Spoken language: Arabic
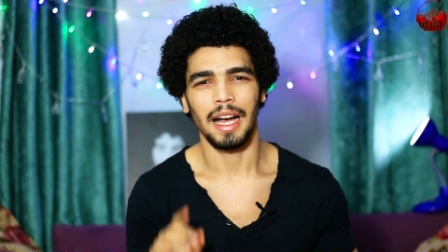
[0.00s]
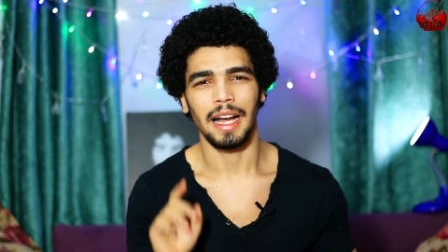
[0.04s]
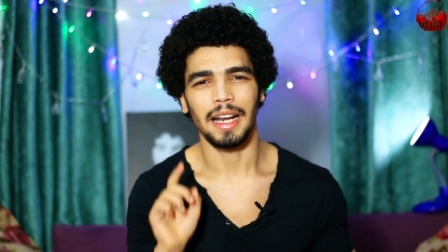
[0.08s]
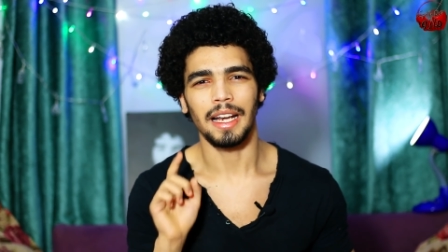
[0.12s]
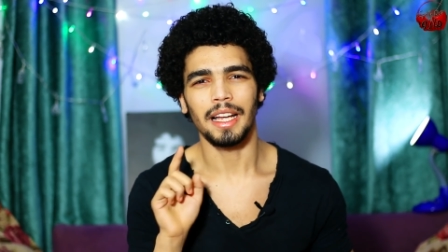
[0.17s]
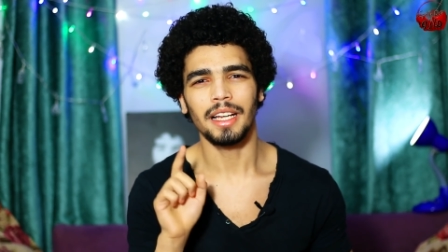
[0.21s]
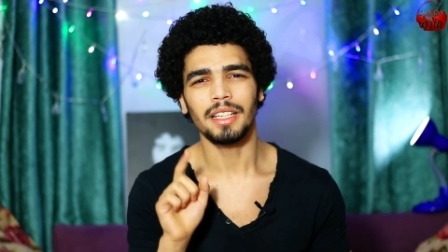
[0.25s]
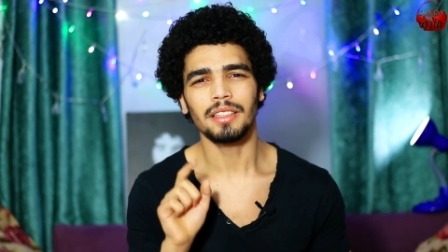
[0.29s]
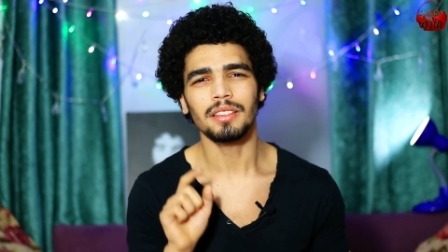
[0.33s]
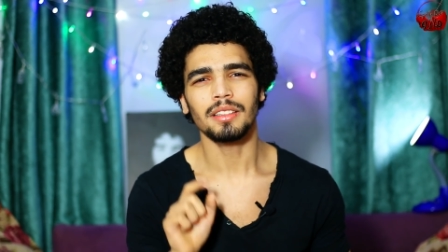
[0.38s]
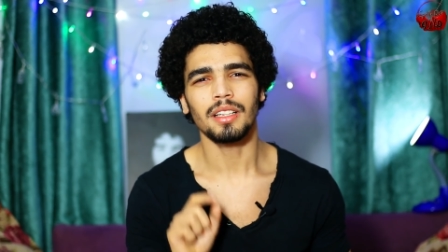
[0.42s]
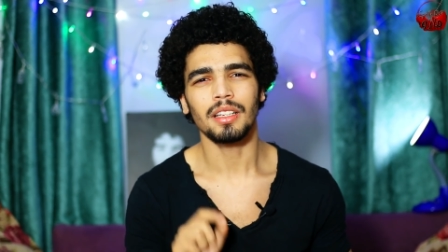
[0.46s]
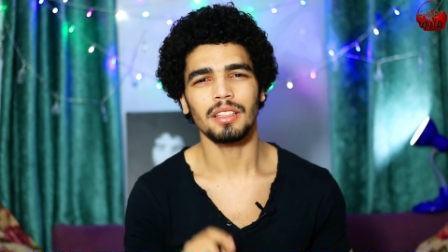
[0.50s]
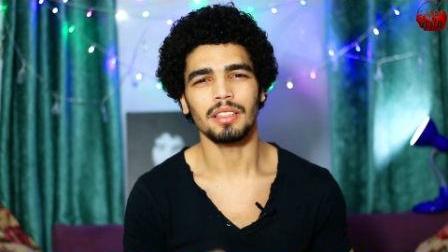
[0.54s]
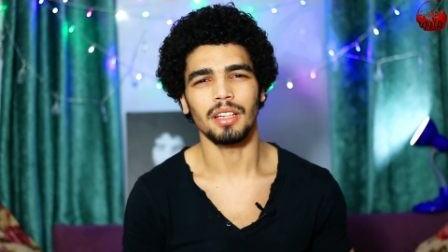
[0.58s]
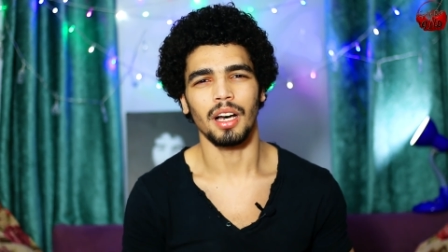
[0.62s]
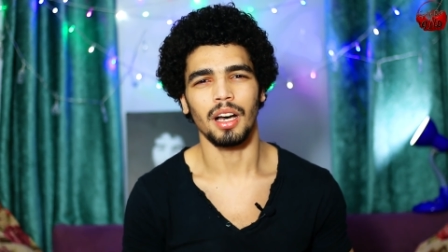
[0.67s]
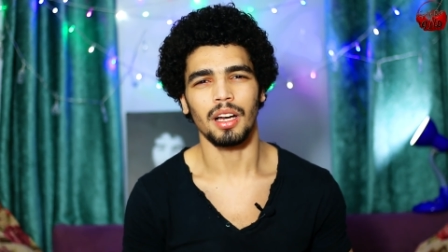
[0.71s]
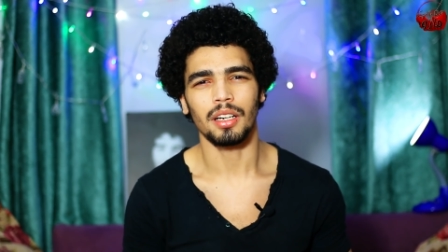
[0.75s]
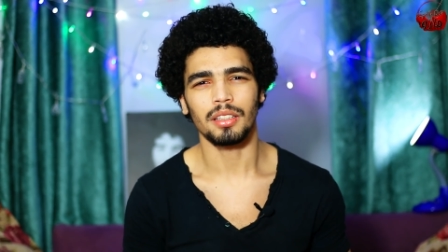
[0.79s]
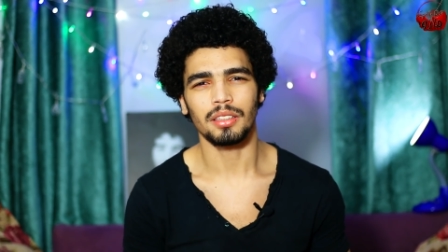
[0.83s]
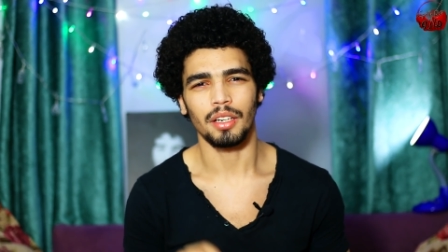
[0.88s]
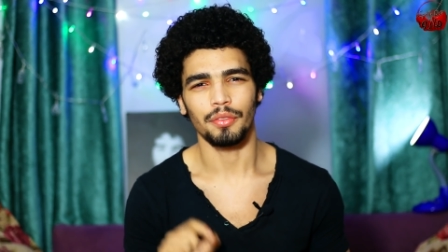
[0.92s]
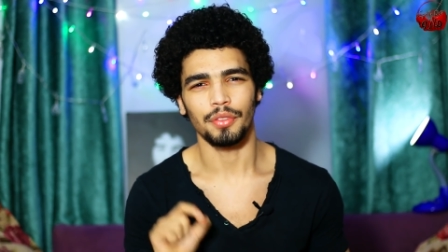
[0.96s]
حلقتنا
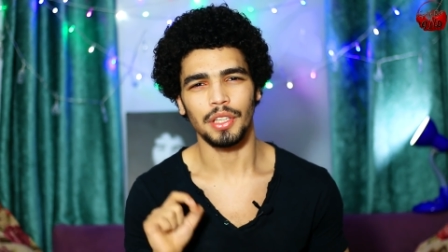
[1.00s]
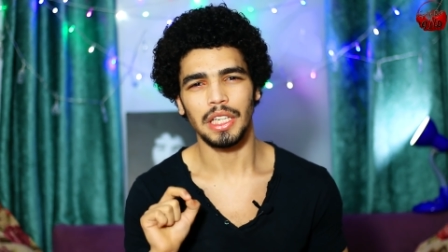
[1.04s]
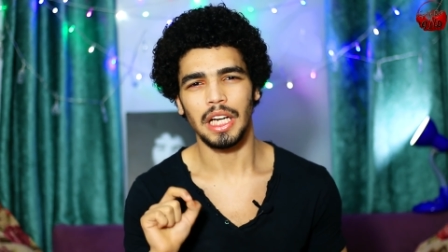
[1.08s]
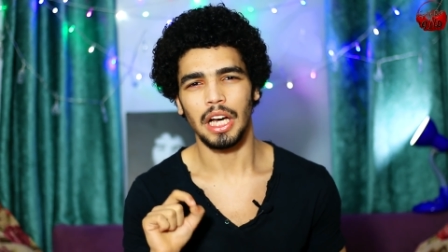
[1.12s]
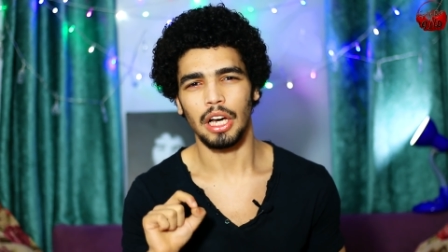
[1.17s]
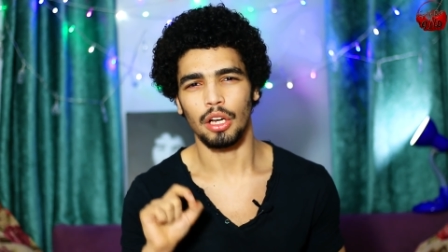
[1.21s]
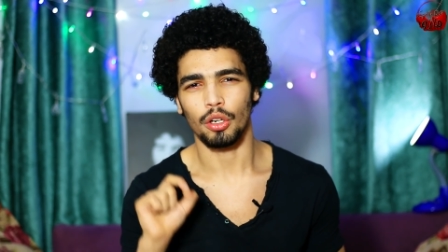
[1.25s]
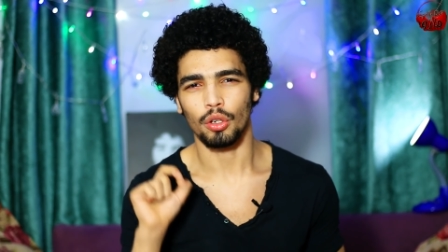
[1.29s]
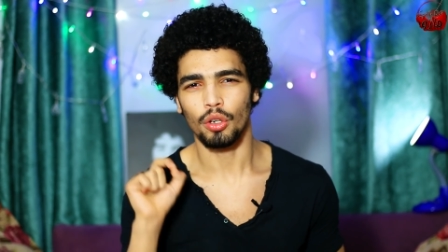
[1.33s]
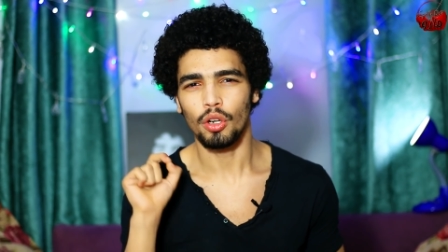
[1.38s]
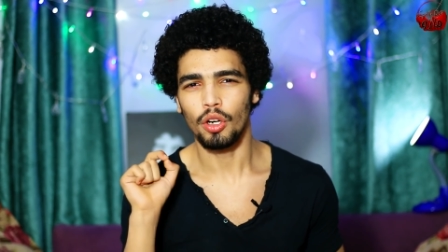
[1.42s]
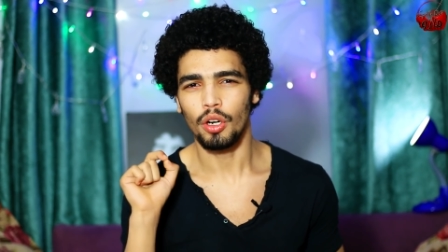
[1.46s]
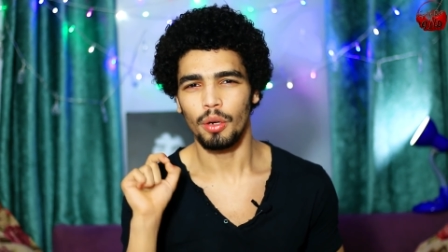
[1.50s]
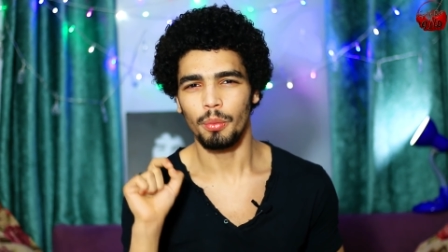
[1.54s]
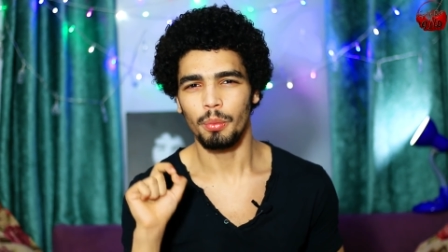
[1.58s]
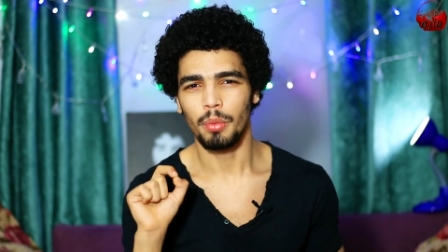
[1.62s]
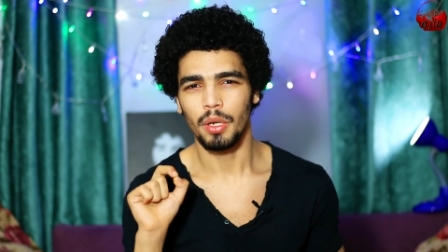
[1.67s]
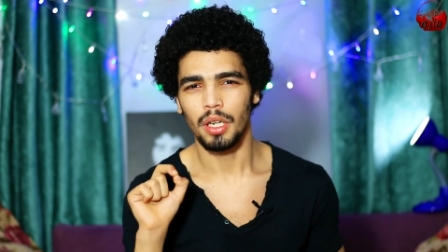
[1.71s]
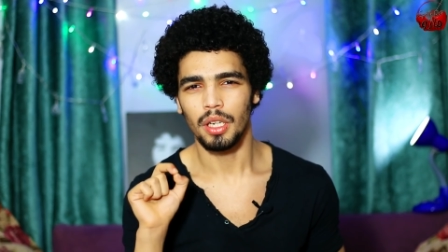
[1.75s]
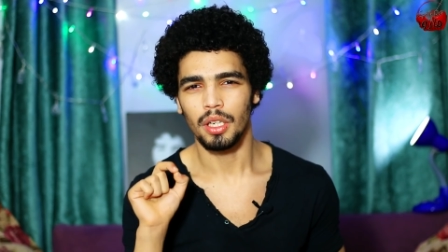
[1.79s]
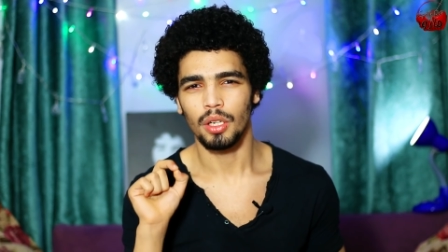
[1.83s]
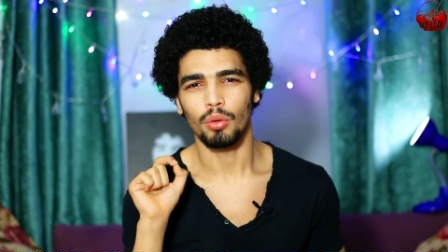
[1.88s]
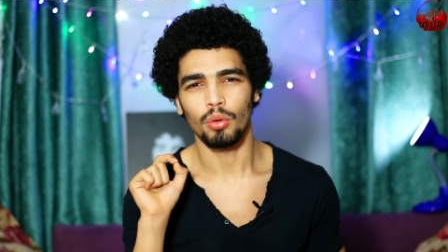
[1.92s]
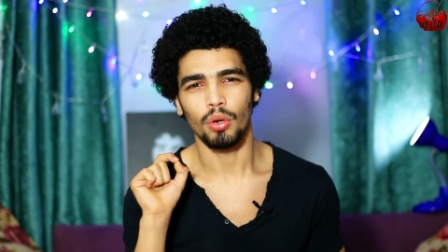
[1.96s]
النهاردة فيها رعب
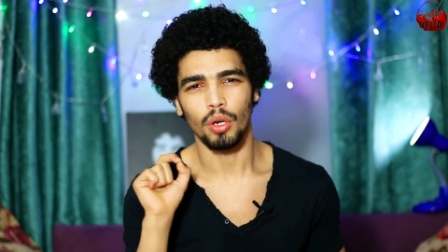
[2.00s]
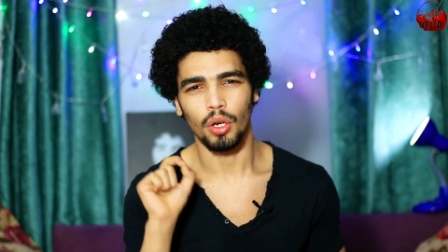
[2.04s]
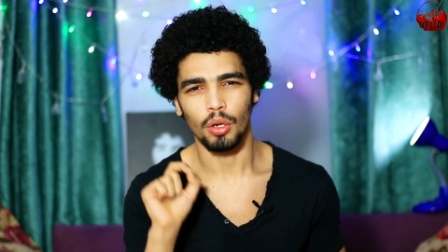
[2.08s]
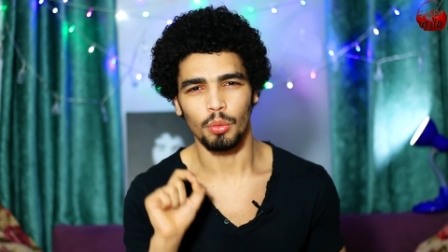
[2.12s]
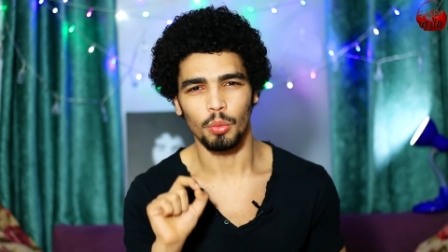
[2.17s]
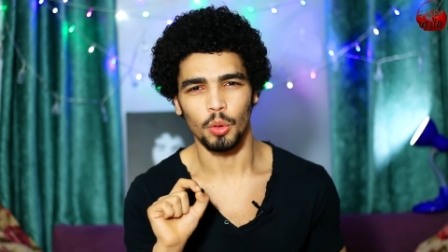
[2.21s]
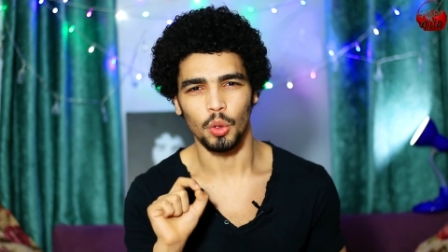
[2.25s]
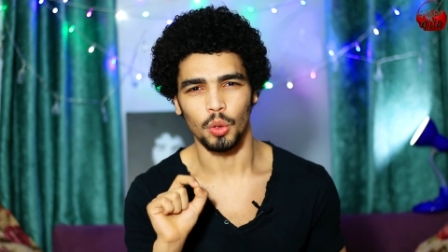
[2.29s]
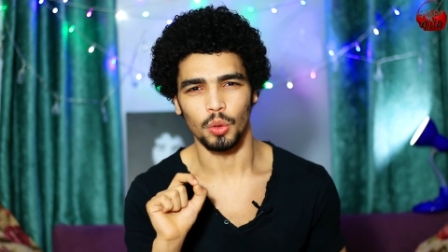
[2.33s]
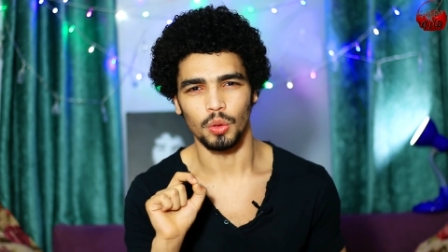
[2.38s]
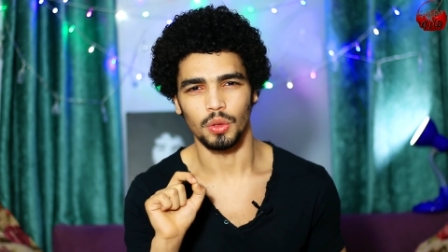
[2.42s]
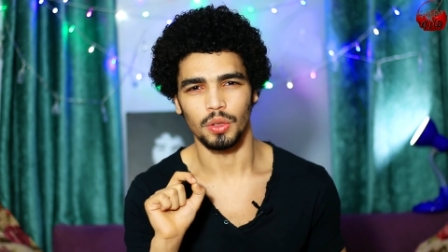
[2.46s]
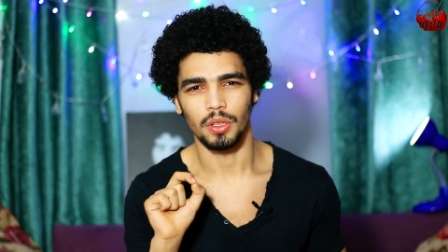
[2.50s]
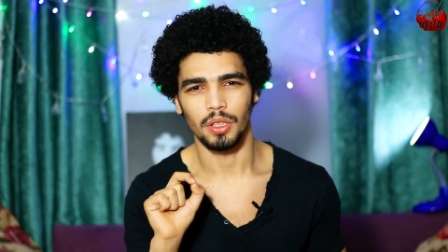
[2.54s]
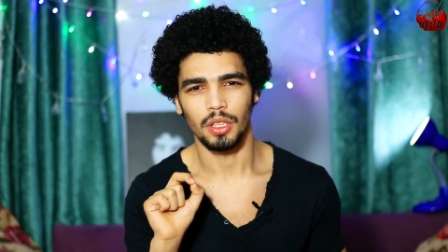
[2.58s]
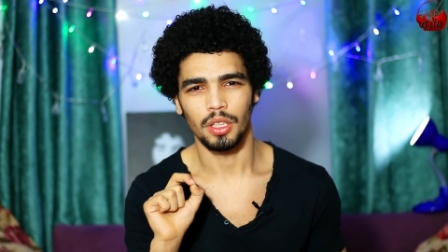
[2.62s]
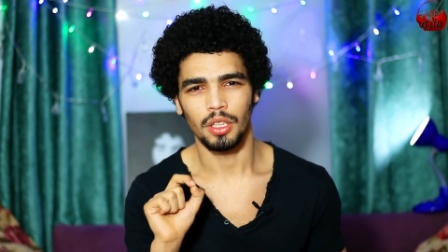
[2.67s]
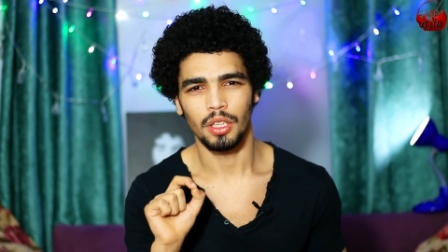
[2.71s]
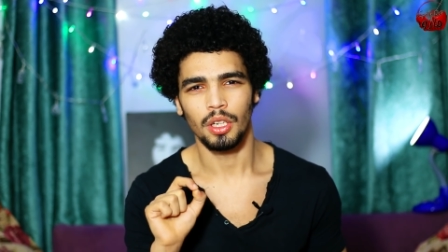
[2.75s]
وغموض